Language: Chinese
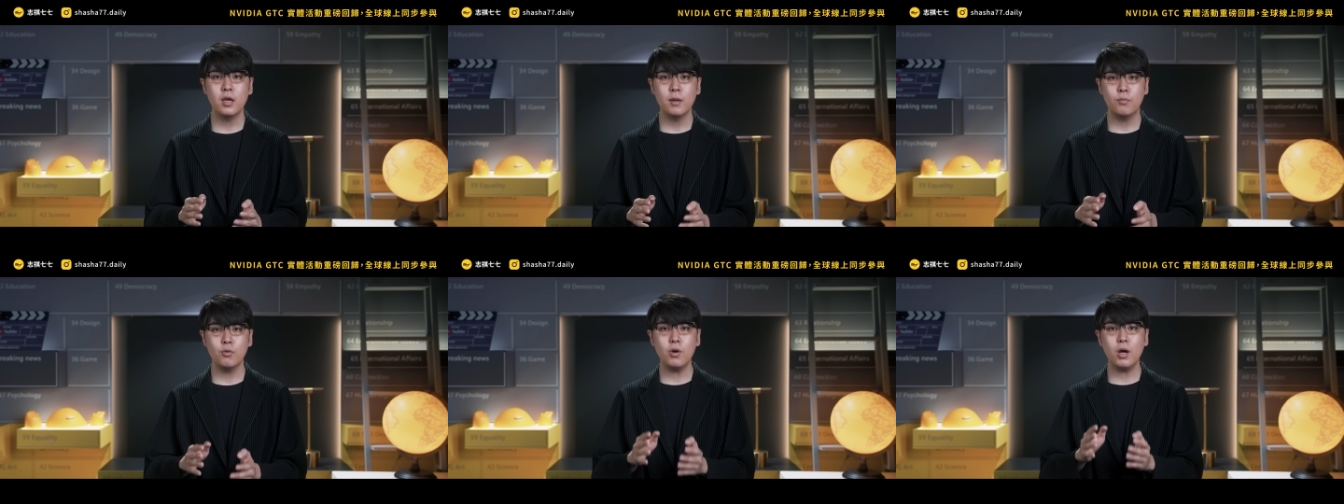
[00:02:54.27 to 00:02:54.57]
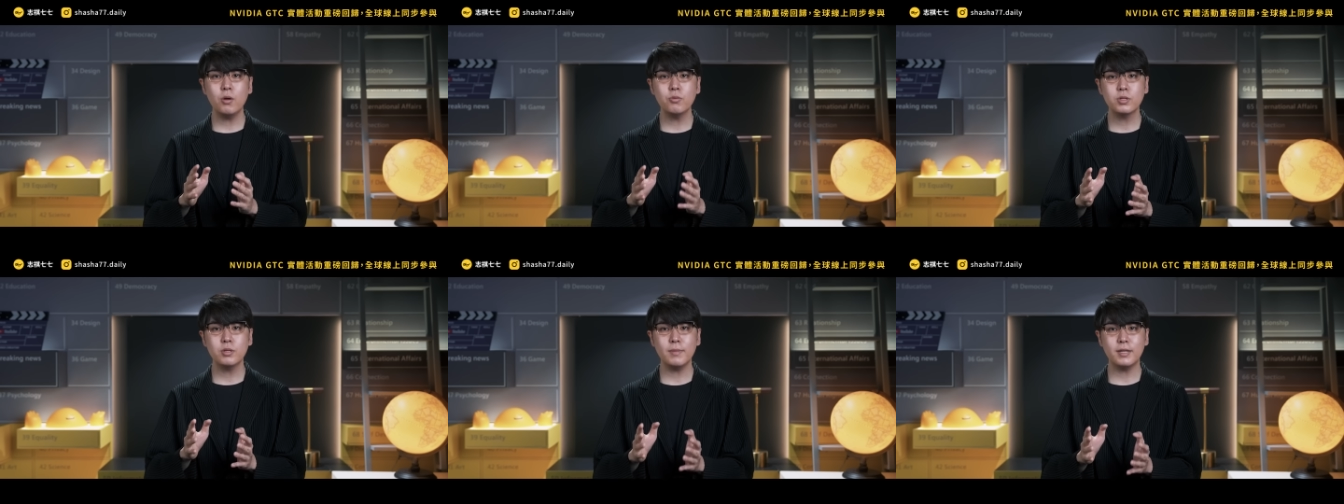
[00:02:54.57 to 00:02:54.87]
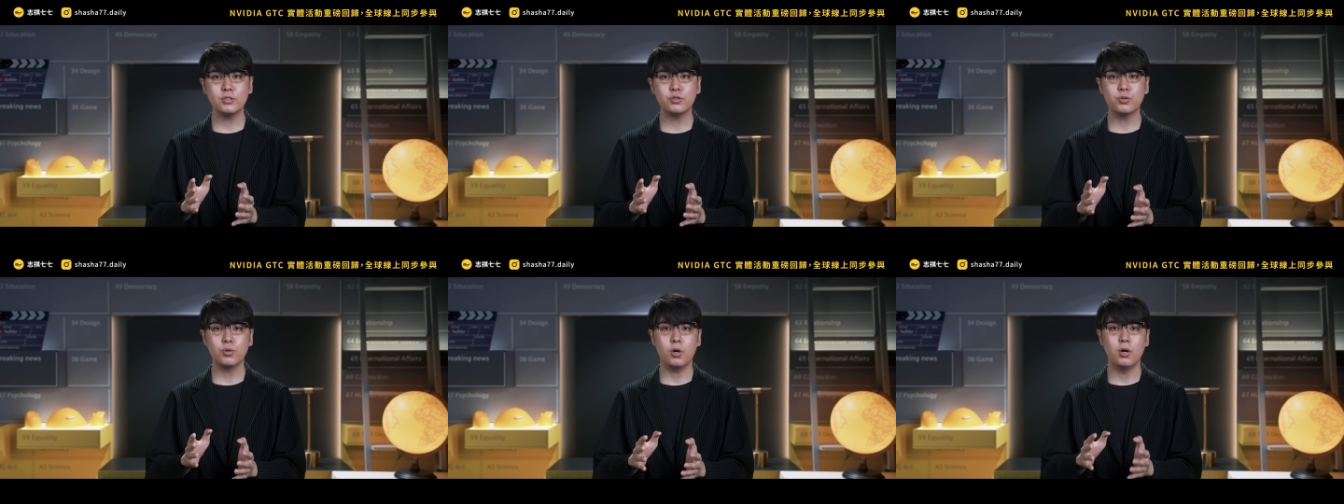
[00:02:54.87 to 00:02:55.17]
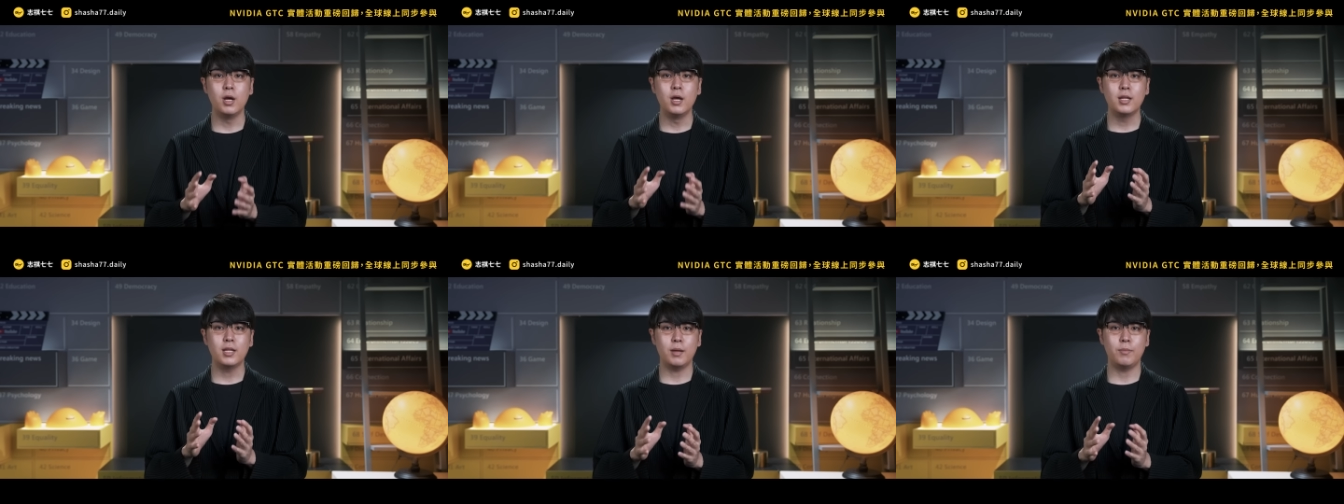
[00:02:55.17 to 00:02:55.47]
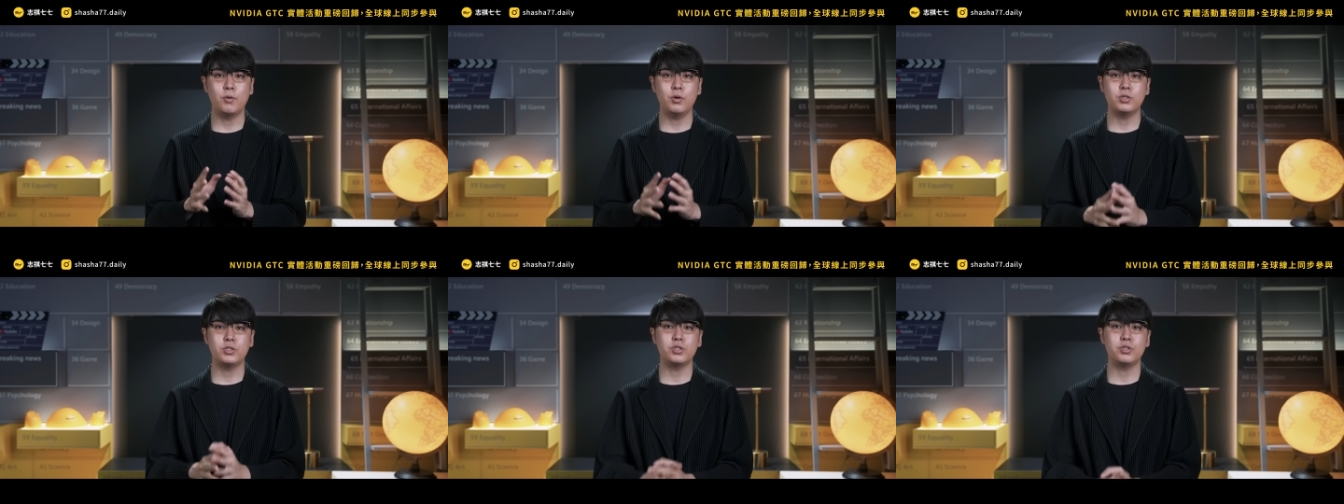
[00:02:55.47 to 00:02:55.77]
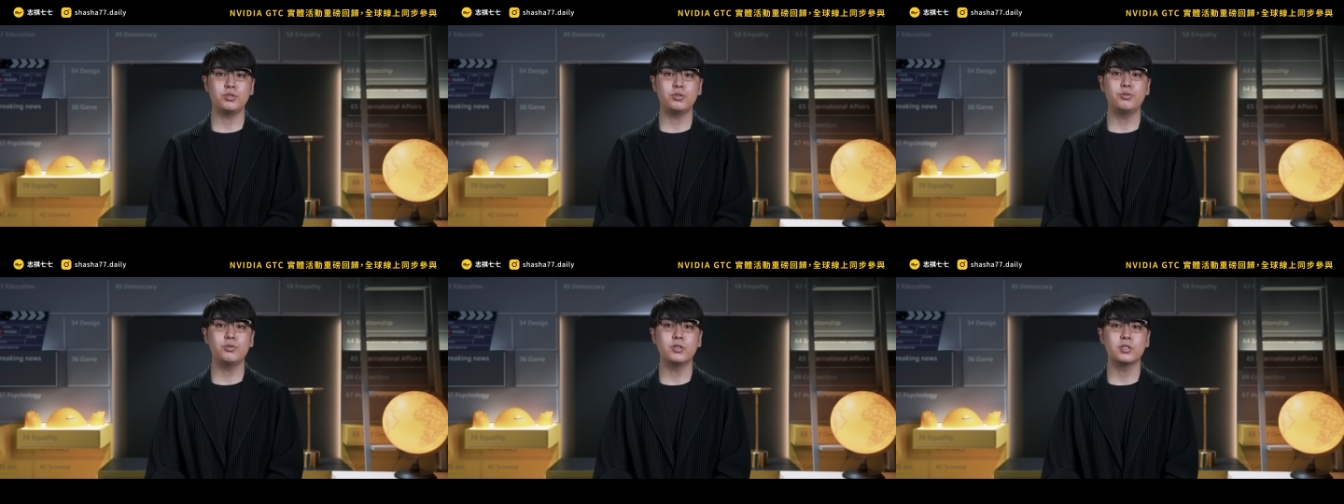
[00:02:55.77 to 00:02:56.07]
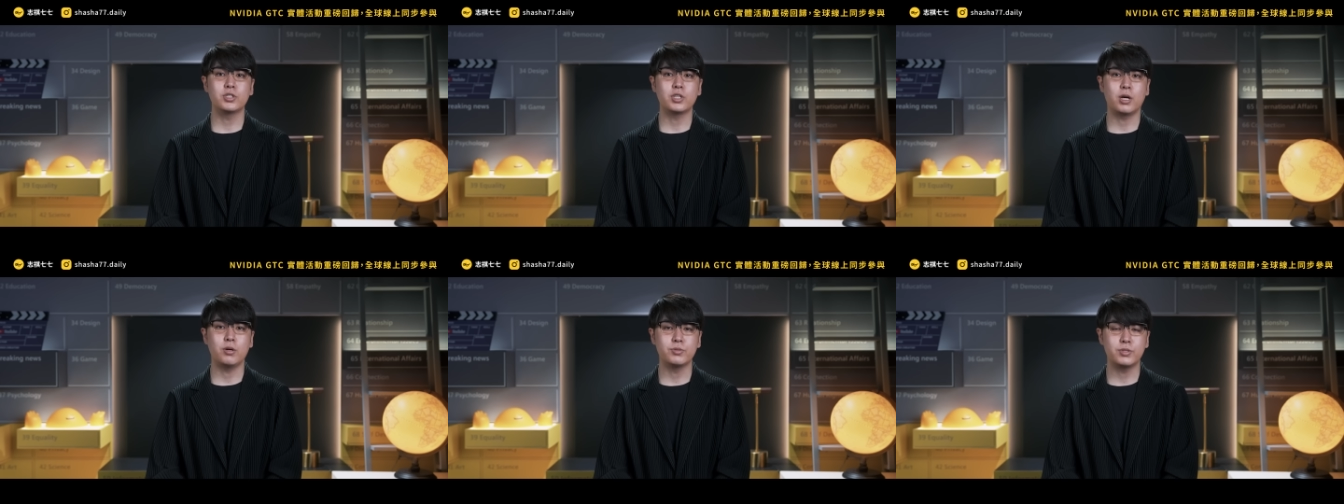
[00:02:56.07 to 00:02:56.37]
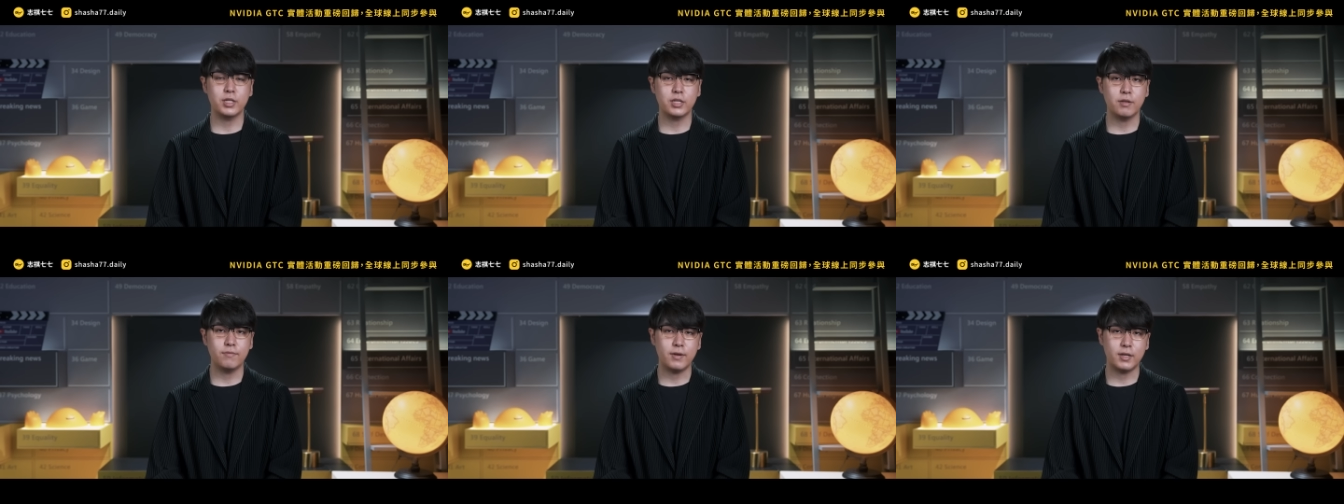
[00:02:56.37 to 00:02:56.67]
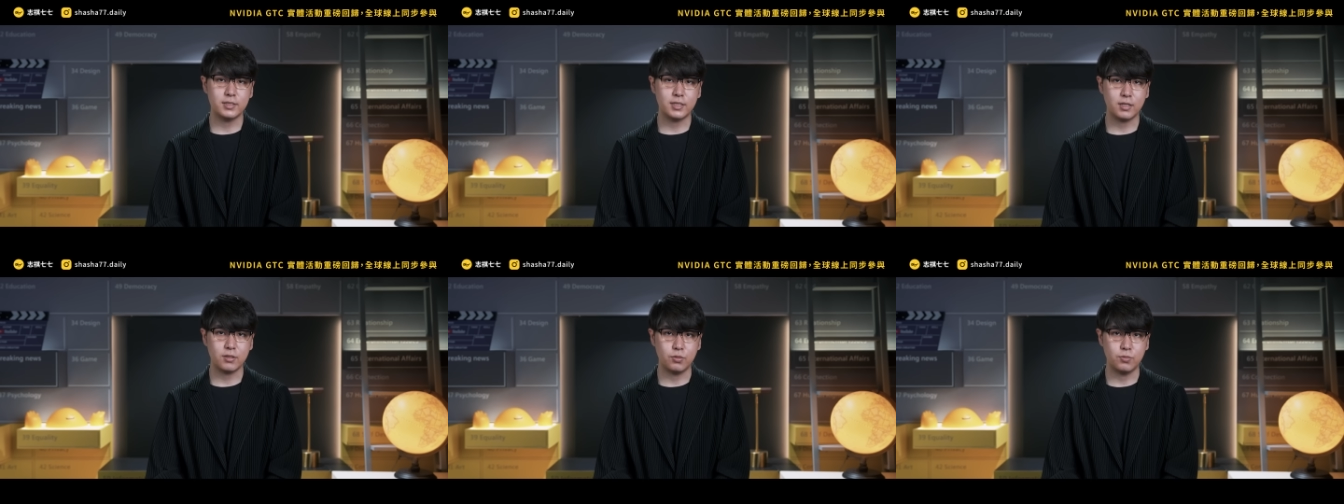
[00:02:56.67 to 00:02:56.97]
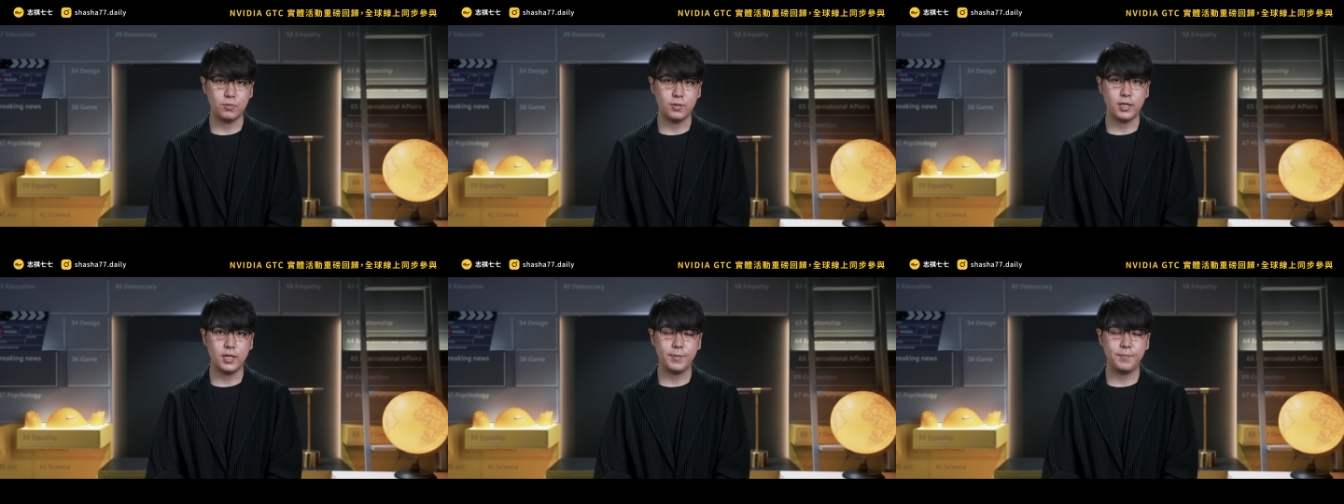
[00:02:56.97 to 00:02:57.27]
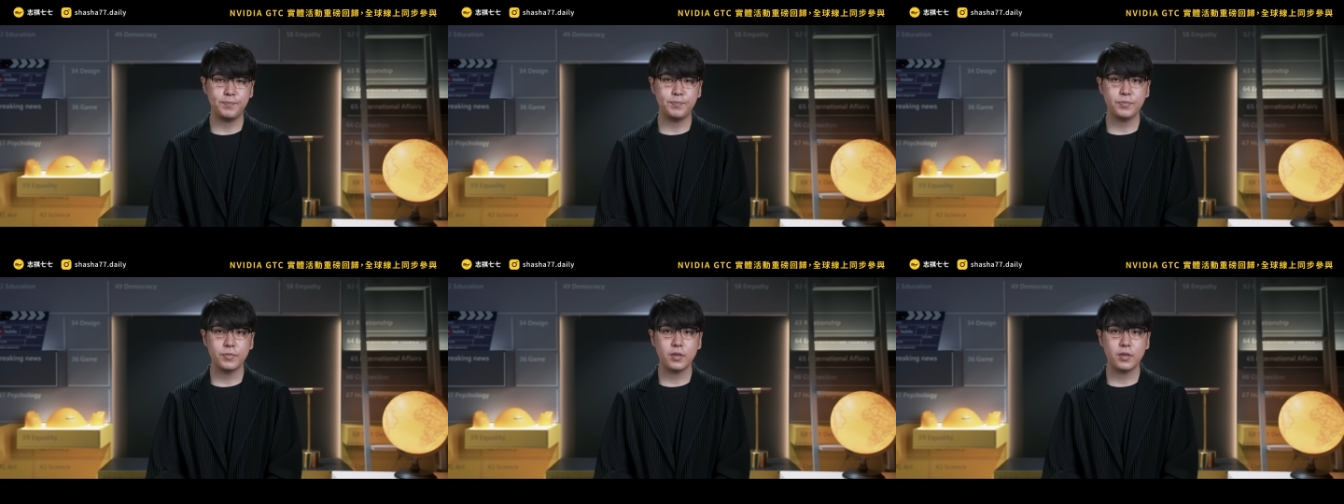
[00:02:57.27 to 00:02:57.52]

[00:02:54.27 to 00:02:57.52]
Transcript: 不过，奥特曼说他们会持续的朝这个方向努力。